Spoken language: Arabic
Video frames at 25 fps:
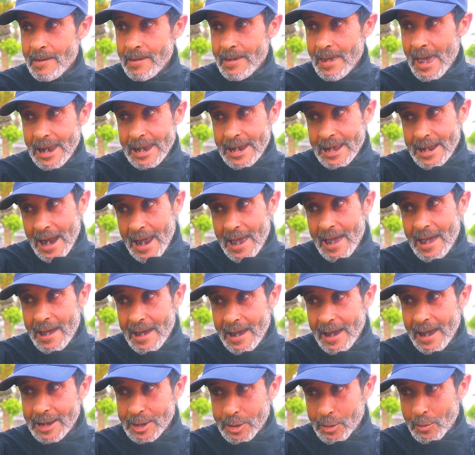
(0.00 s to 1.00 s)
يعني
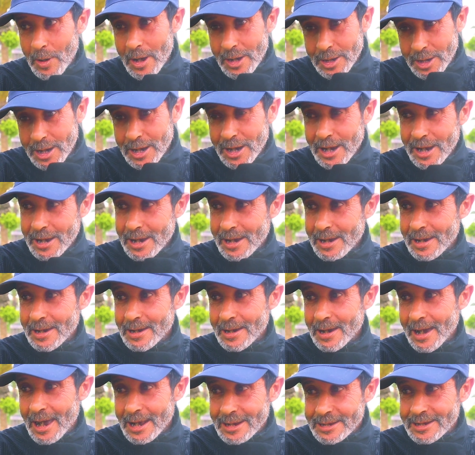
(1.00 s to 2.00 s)
راه خاص واش
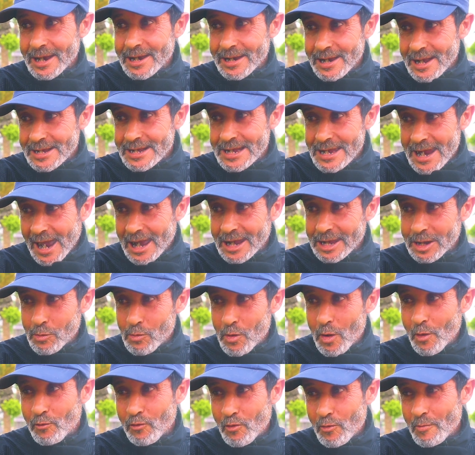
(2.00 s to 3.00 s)
خاص الناس اللي غادي
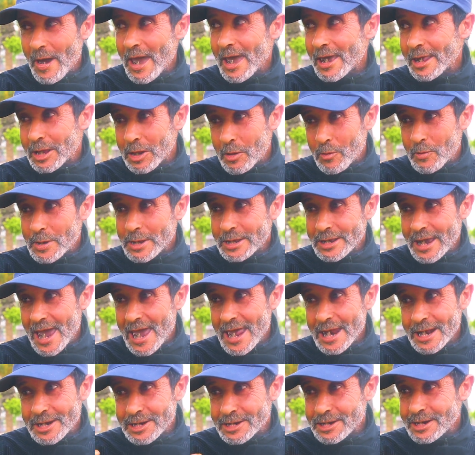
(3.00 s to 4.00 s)
يوقفوا معاه يديو
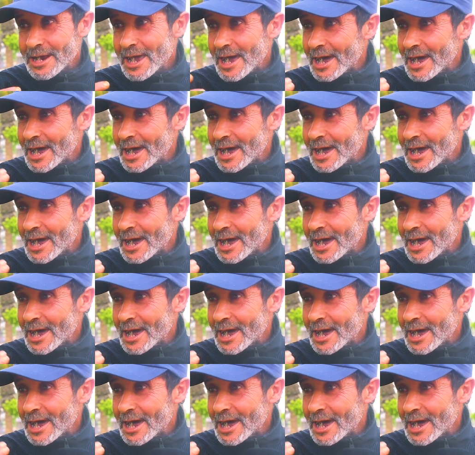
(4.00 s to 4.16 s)
يتعالج